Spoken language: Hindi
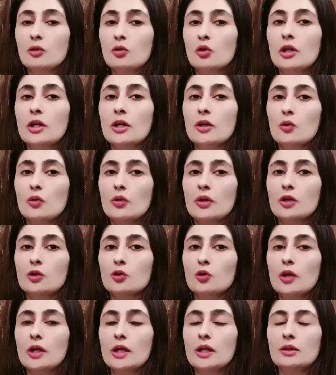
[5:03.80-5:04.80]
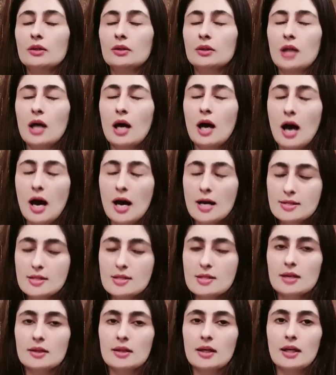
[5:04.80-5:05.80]
लड़कों ने तो इंतहा से
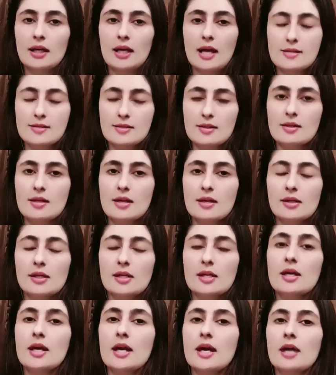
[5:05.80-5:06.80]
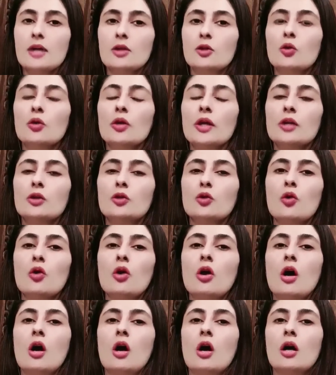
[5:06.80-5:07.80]
ज़्यादा गलाजत ये की कि एक दो ने तो
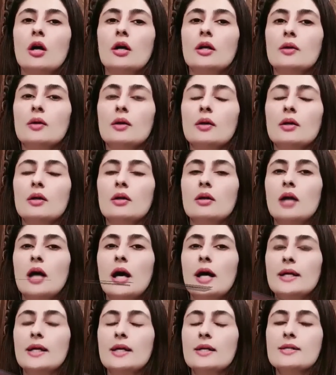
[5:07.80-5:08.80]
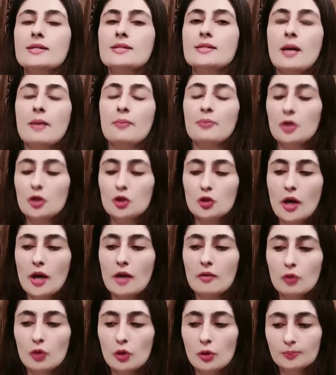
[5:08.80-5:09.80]
हानिया के सामने जो
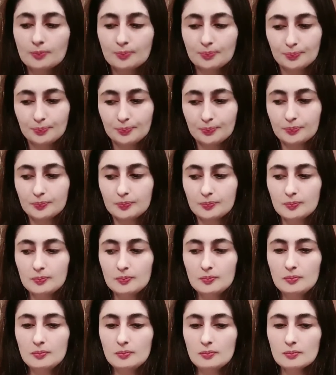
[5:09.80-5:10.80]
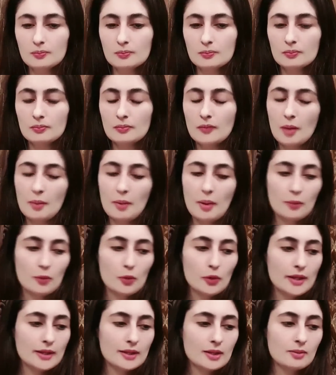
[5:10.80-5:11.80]
है वो मैं अब
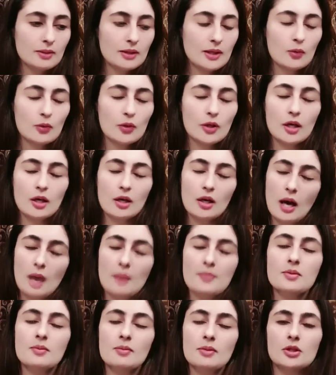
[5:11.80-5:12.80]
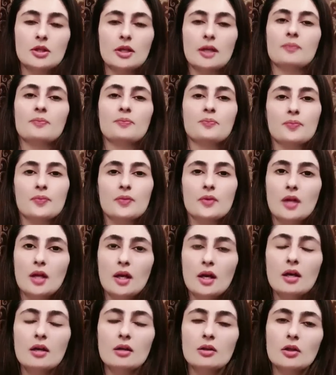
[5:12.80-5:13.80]
आपको कैसे बताऊँ कि आप समझ जाए
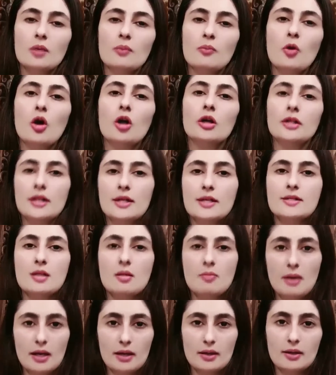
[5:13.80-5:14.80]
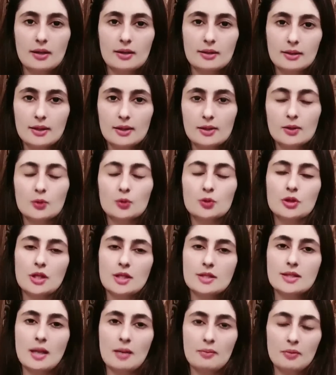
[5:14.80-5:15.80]
ठीक है कि बहुत ही नजेब हरकत की
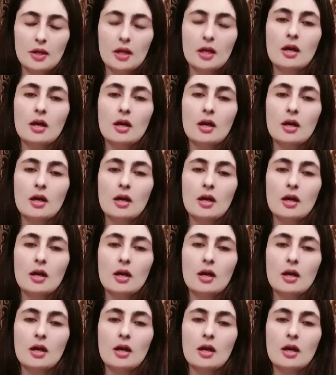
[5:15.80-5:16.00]
उसके सामने